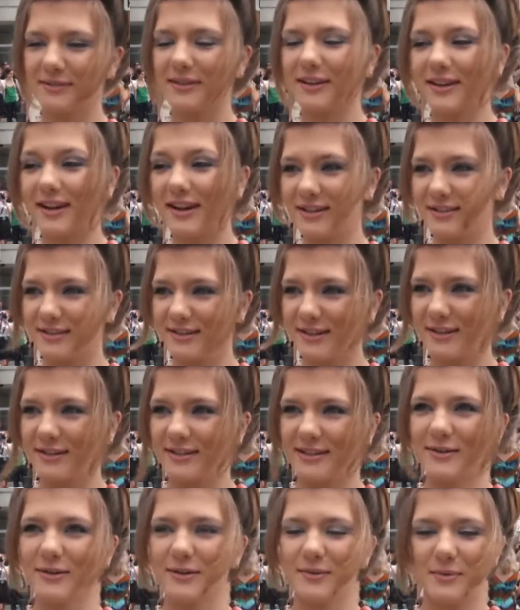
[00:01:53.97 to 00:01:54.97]
накрасили,
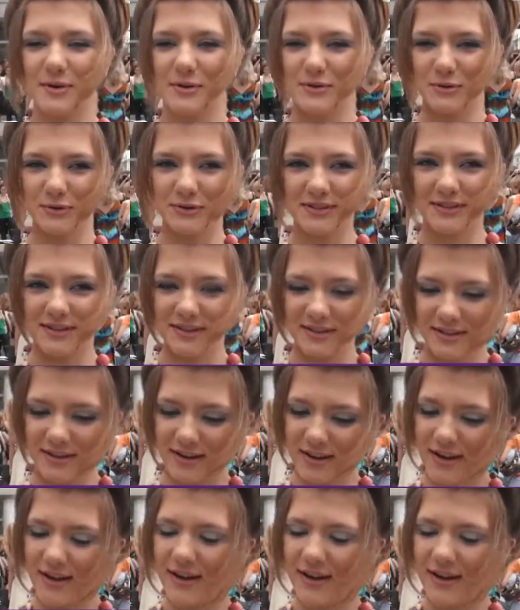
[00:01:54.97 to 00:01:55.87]
сделали прически.